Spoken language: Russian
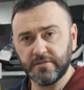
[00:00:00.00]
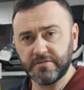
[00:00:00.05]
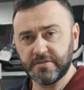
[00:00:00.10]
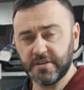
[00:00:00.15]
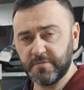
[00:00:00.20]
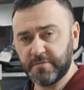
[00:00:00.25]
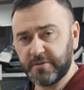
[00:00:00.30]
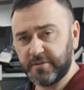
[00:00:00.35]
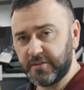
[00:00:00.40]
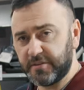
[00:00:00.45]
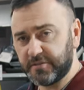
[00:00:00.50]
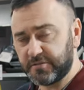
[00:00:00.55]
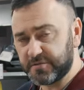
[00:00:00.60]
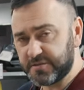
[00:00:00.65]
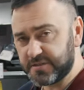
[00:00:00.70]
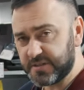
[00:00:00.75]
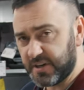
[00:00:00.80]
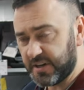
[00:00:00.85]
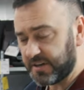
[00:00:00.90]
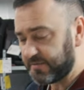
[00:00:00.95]
Всем привет,
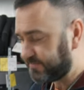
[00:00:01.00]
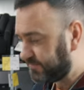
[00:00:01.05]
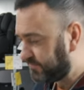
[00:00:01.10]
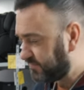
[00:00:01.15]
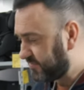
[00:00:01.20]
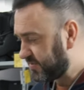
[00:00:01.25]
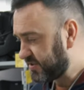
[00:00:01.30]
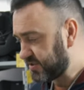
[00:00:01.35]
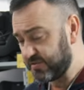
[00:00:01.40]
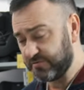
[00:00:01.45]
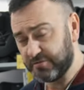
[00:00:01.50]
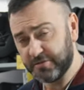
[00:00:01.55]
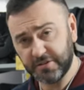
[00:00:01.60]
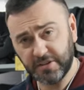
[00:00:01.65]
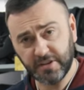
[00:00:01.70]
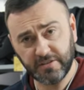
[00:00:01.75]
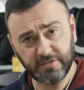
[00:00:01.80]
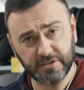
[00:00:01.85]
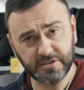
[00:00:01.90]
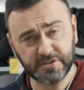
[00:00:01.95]
друзья!
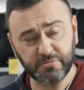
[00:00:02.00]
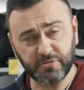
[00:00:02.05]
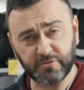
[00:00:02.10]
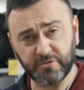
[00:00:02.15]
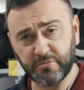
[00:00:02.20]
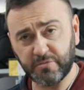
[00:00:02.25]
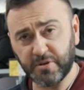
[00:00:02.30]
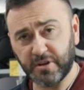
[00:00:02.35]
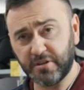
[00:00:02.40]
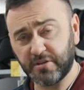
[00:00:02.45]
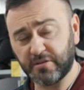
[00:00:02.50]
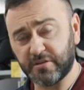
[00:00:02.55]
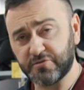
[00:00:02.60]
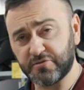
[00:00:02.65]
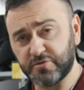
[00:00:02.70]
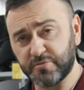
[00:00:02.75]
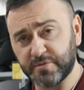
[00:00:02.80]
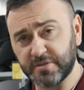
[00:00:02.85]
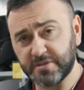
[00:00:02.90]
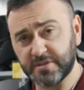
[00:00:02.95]
Сегодня я вашему вниманию
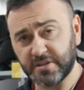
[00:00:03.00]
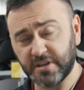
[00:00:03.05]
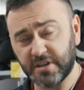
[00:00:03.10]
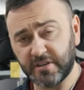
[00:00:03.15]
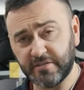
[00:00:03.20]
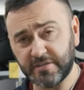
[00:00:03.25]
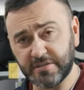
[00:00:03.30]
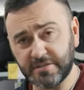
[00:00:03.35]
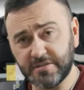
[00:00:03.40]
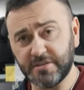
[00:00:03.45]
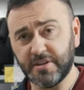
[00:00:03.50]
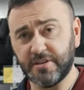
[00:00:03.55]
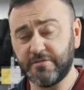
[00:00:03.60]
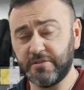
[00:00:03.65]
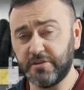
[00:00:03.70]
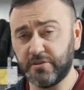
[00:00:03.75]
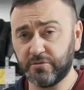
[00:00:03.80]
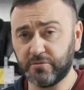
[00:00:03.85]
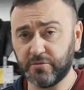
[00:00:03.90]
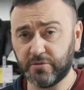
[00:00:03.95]
хочу представить
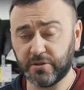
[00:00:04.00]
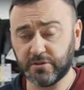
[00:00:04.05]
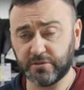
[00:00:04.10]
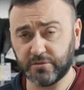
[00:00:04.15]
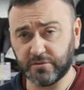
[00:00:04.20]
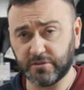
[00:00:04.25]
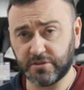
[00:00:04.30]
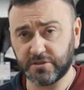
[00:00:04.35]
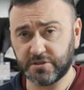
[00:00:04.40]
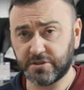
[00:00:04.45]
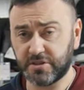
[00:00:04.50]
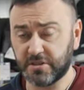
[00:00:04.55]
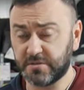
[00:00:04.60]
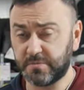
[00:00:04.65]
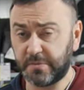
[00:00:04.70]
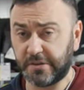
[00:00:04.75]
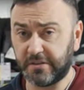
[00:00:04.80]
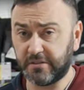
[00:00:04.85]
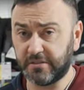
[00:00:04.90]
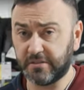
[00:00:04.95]
новинку, которая сейчас
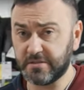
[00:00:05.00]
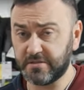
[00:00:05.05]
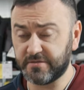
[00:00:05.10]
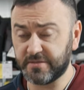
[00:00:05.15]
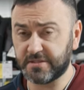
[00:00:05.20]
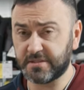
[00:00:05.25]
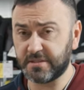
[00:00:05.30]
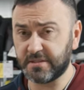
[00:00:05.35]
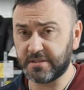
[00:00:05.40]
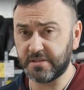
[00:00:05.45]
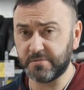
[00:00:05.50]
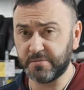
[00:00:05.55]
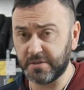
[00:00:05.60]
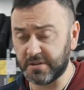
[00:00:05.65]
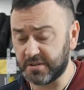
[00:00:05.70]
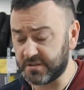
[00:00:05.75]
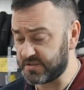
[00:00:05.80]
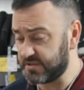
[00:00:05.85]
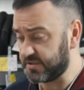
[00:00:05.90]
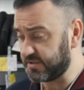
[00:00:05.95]
появилась в
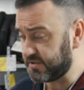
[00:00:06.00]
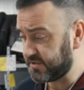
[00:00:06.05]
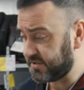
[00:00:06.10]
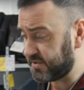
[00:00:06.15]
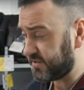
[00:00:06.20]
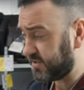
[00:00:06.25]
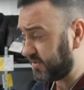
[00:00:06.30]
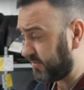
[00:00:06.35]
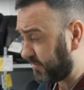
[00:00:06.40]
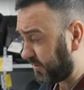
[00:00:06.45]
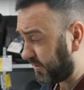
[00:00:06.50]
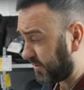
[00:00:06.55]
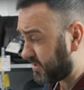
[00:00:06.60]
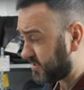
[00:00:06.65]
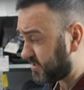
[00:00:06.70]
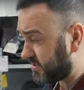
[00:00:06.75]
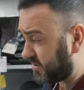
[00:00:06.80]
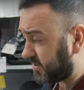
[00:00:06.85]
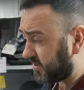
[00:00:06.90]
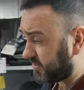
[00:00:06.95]
ассортименте сети
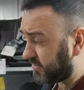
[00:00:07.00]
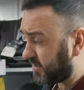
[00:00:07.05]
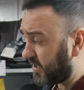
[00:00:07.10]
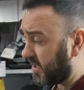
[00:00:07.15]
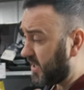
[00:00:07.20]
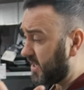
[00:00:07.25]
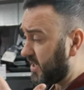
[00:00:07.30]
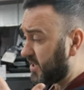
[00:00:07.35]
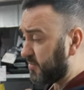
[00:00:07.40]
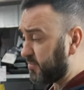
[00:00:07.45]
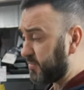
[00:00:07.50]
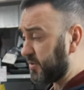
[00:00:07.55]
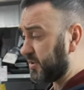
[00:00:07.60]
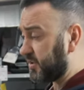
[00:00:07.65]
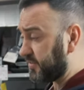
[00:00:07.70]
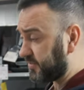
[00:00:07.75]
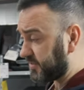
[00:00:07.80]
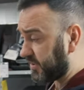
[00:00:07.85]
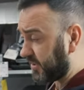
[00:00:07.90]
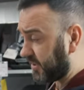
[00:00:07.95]
магазинов
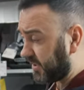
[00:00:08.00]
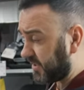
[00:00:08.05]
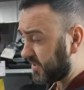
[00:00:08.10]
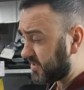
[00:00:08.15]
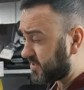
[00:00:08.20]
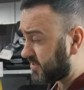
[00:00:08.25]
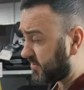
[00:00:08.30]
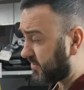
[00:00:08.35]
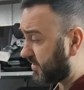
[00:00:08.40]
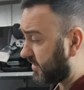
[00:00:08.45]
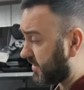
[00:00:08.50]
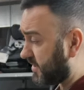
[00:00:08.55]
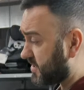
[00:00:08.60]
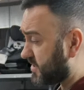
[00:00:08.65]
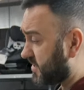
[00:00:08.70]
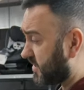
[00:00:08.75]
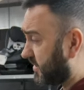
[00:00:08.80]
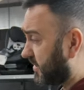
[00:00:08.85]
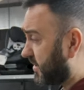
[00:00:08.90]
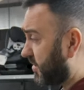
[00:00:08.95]
«Мир Автокресел».
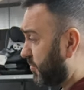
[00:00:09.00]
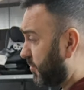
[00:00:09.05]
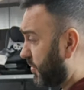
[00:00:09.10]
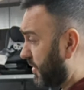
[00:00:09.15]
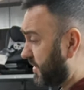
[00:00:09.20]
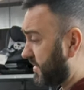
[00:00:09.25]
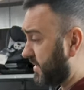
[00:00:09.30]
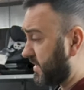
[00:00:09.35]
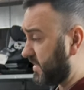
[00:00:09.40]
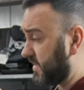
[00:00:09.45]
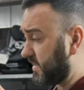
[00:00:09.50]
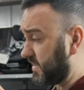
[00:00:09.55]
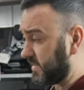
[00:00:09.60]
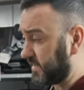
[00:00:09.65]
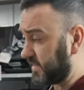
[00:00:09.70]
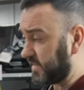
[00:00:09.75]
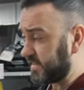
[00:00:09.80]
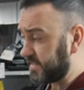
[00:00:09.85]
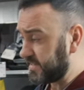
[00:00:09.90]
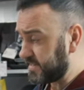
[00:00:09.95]
Кресло от компании
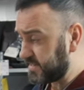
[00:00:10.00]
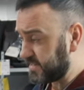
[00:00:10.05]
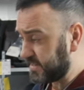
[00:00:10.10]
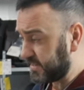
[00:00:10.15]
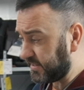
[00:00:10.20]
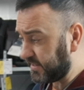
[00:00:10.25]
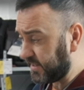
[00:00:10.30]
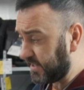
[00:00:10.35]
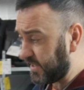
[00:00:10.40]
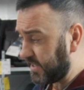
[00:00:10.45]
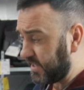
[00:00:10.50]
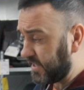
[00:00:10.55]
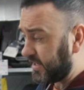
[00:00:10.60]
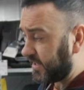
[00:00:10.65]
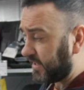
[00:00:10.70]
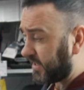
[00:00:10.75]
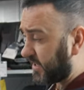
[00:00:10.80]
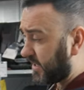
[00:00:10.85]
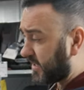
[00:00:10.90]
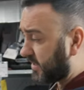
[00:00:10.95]
«Инглизина»
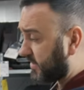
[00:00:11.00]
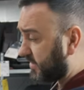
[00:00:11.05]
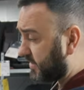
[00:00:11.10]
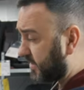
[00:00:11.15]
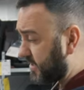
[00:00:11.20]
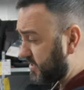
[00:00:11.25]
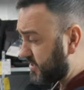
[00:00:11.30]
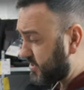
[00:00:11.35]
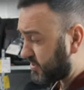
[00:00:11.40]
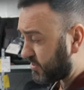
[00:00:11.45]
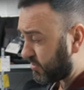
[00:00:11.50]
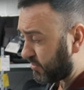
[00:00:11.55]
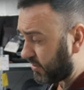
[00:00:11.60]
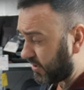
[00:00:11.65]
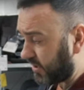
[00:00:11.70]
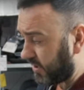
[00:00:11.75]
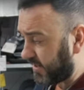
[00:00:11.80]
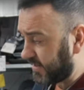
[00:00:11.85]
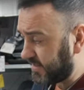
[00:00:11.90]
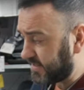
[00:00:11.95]

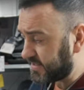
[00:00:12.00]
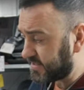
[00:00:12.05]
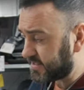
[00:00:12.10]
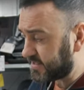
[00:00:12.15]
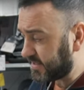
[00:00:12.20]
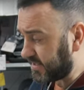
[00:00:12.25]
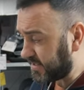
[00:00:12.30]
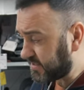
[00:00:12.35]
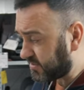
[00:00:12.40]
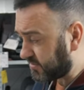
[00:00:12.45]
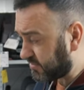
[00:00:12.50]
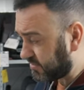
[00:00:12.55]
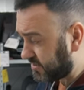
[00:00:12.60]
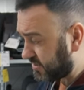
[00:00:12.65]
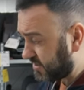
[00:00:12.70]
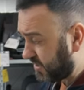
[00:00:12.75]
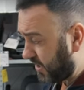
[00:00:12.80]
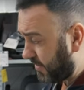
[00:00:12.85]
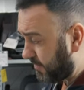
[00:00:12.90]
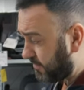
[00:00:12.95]
«Cartesio iSize»,
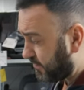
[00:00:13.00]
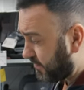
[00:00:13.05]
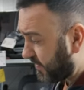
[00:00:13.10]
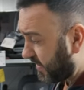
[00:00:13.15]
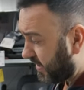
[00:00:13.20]
друзья.